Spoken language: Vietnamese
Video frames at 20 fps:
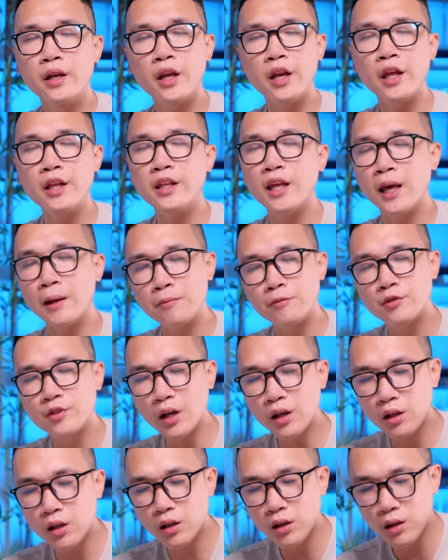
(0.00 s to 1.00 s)
nên anh em
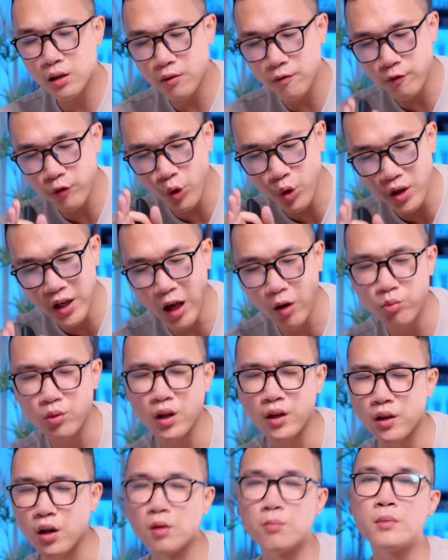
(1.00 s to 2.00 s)
rất vui lòng
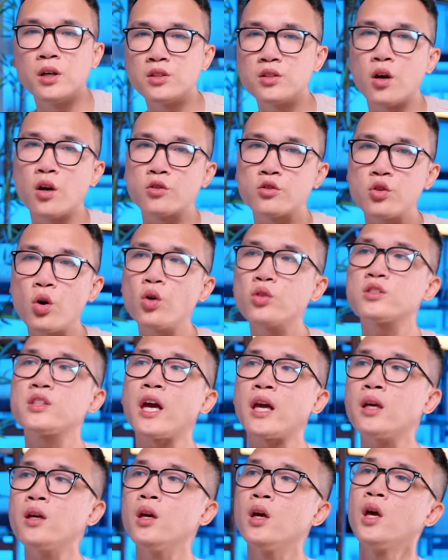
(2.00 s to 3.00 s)
là đừng bao giờ so
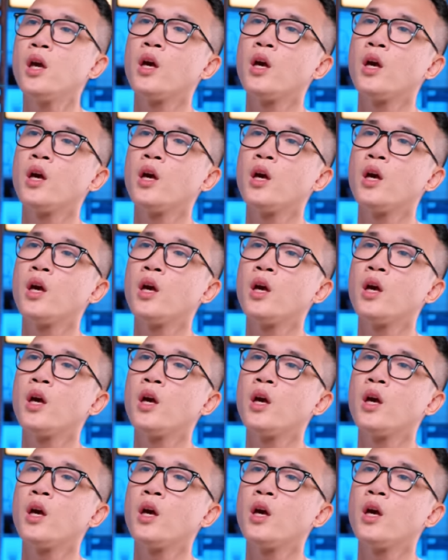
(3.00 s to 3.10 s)
sánh